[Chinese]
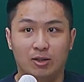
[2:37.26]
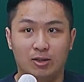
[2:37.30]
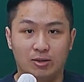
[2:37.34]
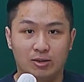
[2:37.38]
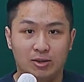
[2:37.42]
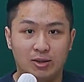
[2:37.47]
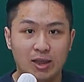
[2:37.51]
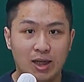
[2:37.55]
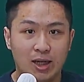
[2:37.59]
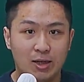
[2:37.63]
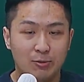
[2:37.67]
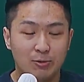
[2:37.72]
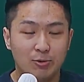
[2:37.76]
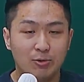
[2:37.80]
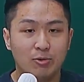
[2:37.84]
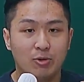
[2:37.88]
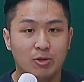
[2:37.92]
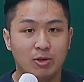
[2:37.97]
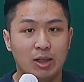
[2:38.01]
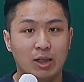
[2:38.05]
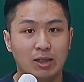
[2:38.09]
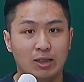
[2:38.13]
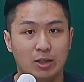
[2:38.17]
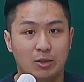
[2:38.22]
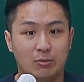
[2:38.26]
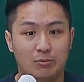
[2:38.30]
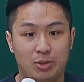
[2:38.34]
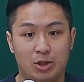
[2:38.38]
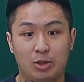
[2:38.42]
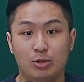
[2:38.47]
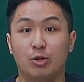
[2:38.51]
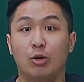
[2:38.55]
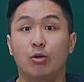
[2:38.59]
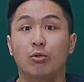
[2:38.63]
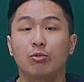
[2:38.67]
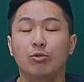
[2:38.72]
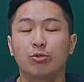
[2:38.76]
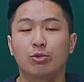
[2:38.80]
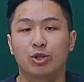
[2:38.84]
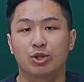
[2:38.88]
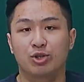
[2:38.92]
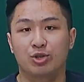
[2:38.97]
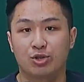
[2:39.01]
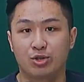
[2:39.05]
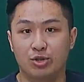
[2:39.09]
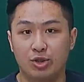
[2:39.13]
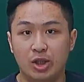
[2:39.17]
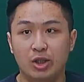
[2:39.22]
在如果大家有比较充裕的
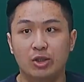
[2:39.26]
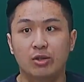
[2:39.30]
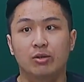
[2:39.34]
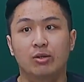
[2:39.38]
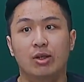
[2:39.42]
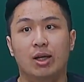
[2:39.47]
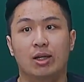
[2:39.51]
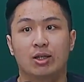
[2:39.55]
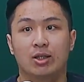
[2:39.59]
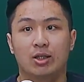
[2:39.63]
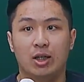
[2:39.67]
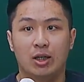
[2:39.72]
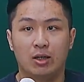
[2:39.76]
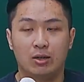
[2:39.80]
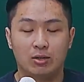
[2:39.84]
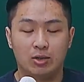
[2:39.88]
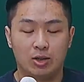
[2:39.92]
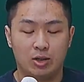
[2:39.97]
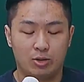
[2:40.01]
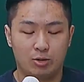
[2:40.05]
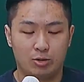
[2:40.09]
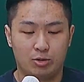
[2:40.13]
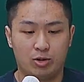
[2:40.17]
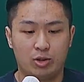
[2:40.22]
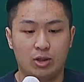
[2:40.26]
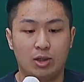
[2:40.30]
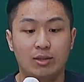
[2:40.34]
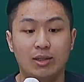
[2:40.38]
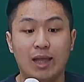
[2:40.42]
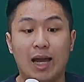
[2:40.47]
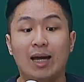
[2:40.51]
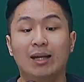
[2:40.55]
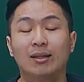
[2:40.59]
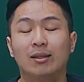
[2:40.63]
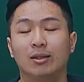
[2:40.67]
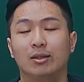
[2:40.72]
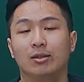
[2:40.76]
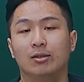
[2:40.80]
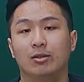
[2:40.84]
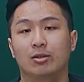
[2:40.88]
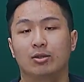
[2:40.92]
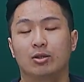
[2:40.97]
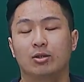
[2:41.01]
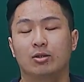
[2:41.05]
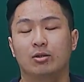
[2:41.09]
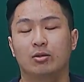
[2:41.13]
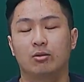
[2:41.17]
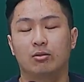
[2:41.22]
时间，那就是在打底
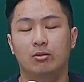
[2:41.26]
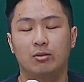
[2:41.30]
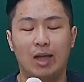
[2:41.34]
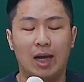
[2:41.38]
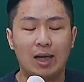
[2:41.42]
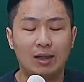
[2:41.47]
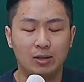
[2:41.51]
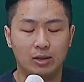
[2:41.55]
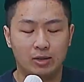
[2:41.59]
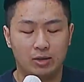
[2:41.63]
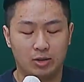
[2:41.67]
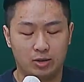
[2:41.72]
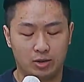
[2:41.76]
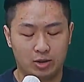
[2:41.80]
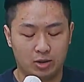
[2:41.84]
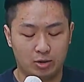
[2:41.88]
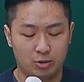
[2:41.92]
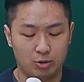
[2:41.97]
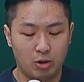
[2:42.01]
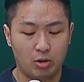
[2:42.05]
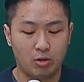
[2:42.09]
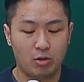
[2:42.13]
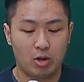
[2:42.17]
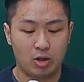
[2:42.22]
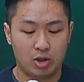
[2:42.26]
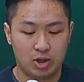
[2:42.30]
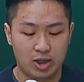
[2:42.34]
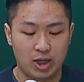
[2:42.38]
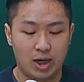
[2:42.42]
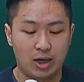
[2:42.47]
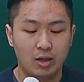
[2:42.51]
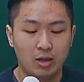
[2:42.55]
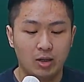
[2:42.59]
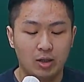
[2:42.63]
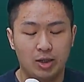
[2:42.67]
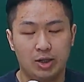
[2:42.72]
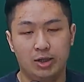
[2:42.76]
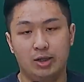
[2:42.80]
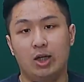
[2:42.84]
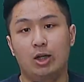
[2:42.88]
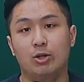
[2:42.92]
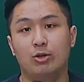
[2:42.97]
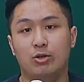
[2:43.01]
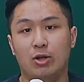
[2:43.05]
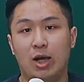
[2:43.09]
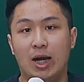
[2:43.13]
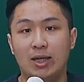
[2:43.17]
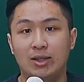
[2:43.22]
的这个状况下，应该
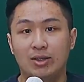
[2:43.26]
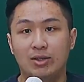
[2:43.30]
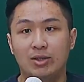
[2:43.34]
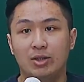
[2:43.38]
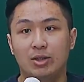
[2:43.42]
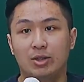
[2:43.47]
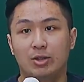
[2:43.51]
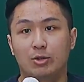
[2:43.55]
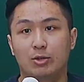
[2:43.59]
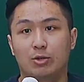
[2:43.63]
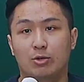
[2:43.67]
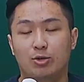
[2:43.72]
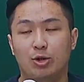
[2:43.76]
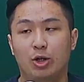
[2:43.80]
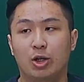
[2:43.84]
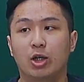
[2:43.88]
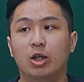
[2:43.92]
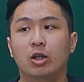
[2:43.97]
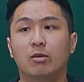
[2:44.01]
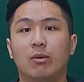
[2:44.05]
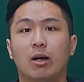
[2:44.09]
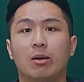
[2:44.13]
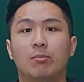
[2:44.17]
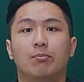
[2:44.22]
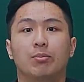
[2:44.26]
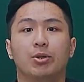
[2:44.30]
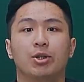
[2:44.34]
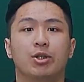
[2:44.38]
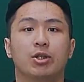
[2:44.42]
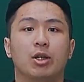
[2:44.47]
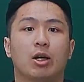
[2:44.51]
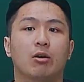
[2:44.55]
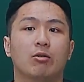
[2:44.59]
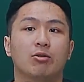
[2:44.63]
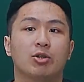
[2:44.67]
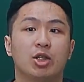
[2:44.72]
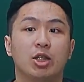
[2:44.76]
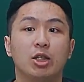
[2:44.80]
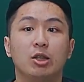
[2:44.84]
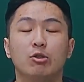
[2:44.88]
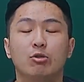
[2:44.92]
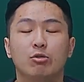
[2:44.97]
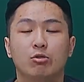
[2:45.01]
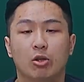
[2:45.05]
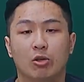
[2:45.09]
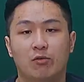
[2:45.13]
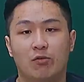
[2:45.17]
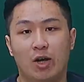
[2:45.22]
就还是以这种全科班比较基
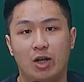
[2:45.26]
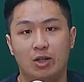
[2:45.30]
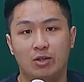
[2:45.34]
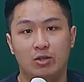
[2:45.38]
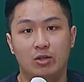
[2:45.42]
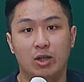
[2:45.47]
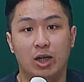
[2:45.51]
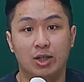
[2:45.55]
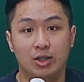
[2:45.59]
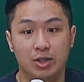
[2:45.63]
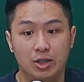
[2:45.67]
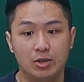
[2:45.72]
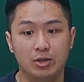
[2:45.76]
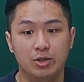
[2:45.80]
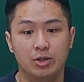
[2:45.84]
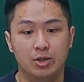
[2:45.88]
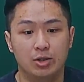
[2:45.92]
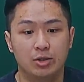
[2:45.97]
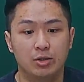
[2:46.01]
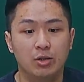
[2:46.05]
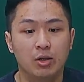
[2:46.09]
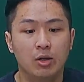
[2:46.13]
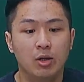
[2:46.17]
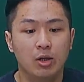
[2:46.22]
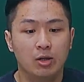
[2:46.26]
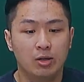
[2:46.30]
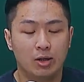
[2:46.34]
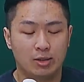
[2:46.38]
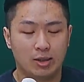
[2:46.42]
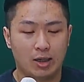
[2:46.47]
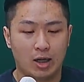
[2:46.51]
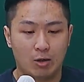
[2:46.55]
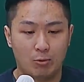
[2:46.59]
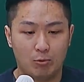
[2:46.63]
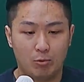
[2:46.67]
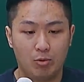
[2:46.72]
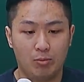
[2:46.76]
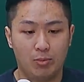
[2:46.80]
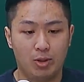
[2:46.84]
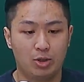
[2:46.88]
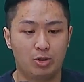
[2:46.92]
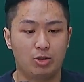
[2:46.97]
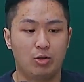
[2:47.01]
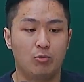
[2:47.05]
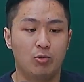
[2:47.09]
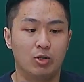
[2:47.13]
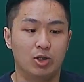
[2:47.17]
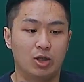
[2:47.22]
础的方式来进行。那当然，我们
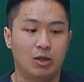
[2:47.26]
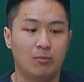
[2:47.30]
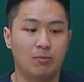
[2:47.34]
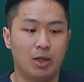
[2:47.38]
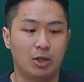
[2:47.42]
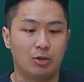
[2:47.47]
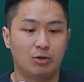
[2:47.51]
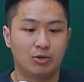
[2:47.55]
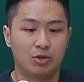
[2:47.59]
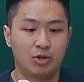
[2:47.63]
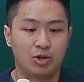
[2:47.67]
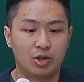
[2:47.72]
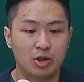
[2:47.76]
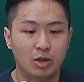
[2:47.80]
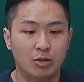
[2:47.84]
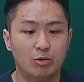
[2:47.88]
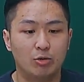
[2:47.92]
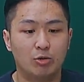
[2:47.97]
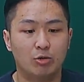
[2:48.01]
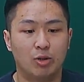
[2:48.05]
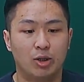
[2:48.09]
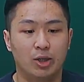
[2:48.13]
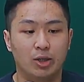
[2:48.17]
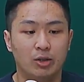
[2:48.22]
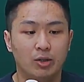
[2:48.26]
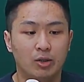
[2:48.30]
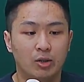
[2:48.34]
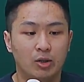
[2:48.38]
这种文章班就是针对，